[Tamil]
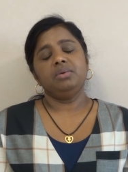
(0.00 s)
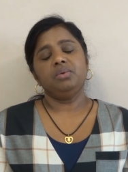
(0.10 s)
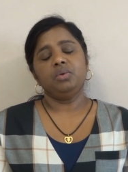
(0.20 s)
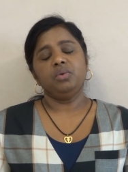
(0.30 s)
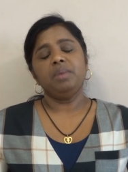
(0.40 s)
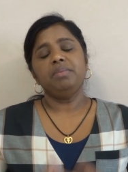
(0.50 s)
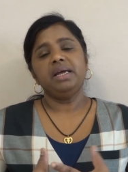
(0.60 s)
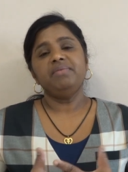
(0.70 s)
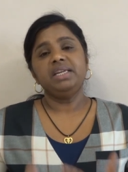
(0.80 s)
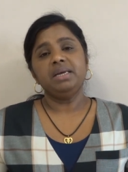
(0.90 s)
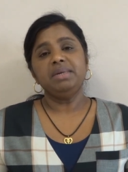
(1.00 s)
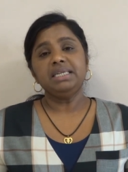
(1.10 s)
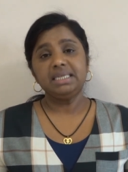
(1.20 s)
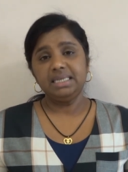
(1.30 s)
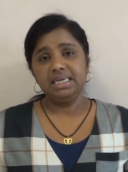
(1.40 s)
உங்கள் உடம்பில் விட்டமின்
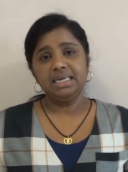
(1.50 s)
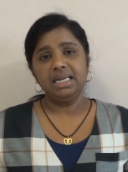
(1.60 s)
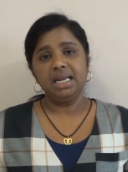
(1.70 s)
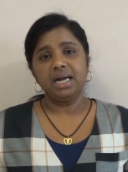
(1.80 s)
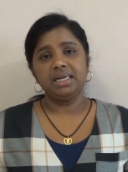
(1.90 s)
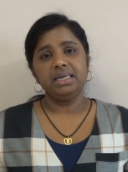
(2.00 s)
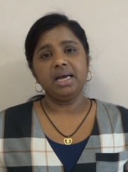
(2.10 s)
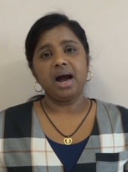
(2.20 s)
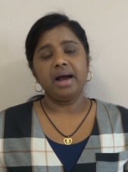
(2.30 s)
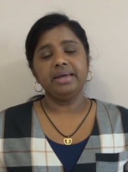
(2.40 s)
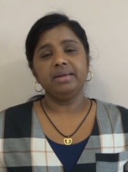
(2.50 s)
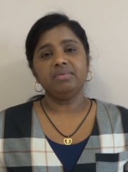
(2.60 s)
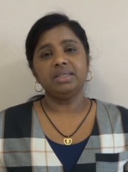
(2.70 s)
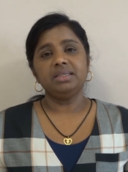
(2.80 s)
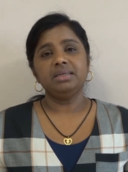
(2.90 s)
சி இல்லாட்டி அயன்
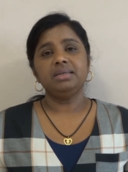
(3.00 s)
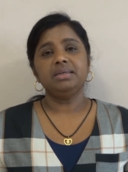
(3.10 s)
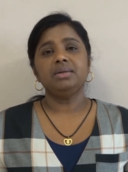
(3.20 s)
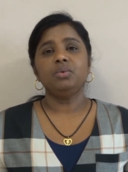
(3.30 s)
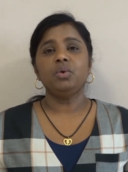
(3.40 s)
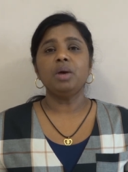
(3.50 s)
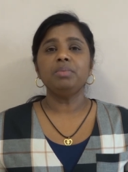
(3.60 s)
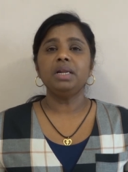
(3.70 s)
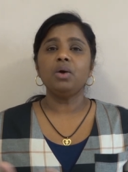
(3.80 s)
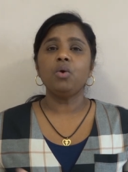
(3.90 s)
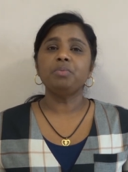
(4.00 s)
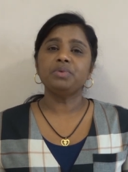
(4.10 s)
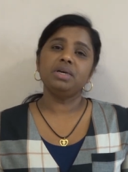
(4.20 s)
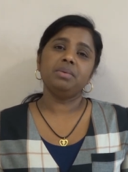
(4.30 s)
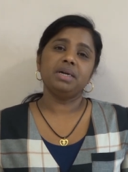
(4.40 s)
வந்து உடம்பில்
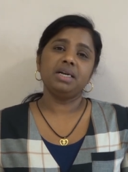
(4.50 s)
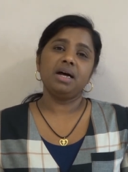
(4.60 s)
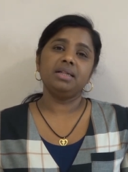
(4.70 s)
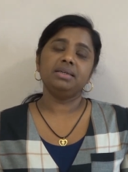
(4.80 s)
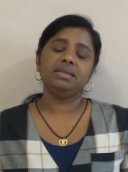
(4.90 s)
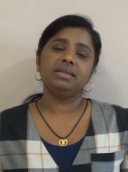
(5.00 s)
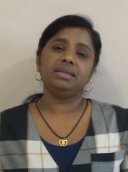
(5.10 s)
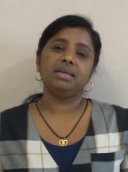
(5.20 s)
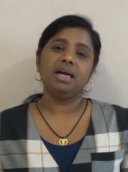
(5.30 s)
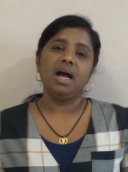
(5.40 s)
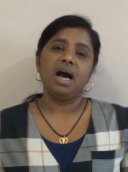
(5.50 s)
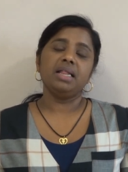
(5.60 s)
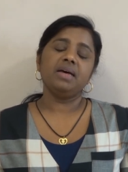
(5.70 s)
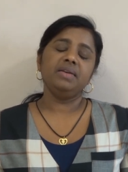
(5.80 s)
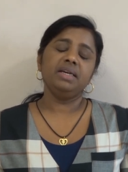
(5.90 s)
ஒப்சர்வ் பண்ணாது
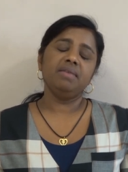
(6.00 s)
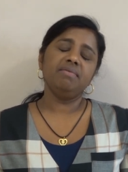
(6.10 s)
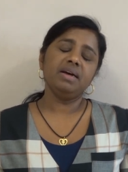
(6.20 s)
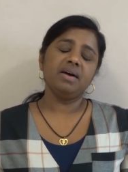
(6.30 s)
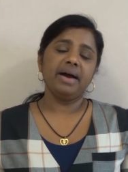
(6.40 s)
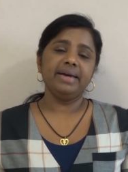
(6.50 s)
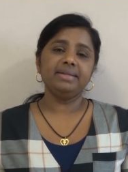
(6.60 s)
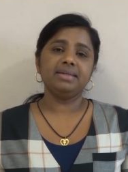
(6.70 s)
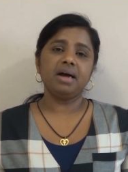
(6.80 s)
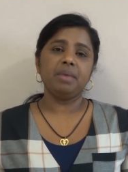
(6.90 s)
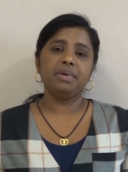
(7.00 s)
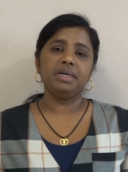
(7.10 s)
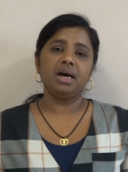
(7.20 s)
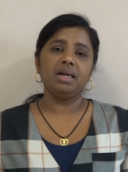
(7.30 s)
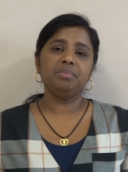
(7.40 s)
அதாவது நீங்கள் எவ்வளோ அயன்
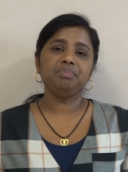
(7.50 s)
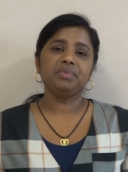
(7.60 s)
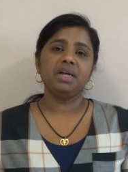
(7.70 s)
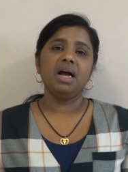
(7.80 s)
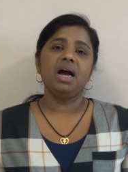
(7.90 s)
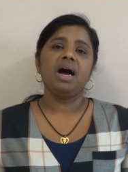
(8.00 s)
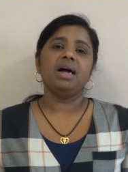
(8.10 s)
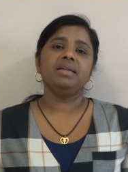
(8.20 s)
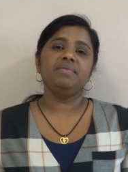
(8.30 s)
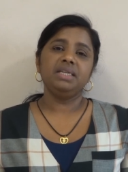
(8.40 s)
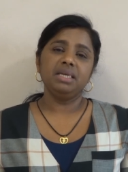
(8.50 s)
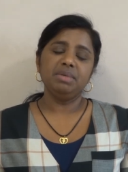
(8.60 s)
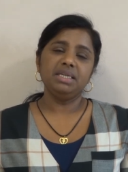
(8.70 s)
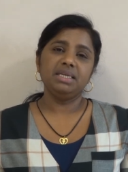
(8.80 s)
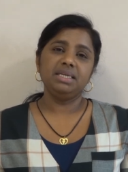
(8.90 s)
சாப்பிட்டாலும் அந்த
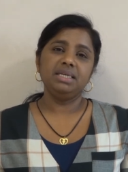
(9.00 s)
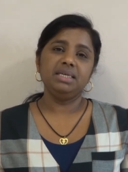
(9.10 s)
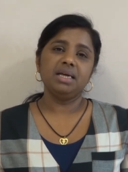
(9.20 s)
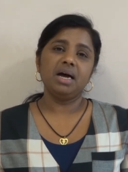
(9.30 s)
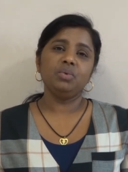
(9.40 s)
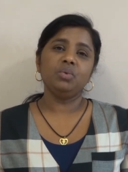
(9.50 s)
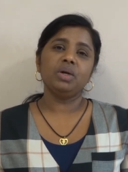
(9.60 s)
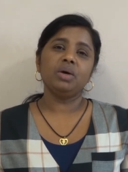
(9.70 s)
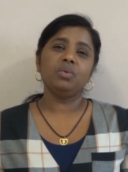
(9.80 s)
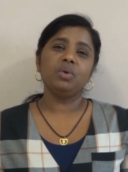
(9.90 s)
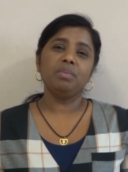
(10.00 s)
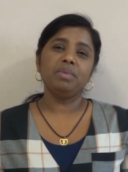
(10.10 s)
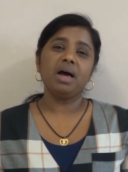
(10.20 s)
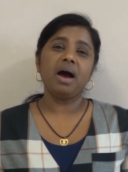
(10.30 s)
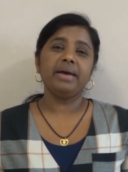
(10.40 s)
விட்டமின் சி தான் உங்களோட
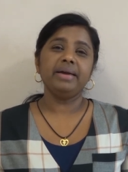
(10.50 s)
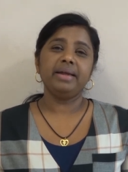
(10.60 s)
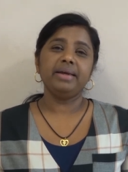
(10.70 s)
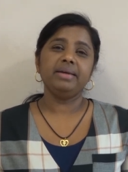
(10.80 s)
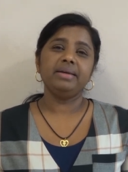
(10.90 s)
உடம்பில் அயனை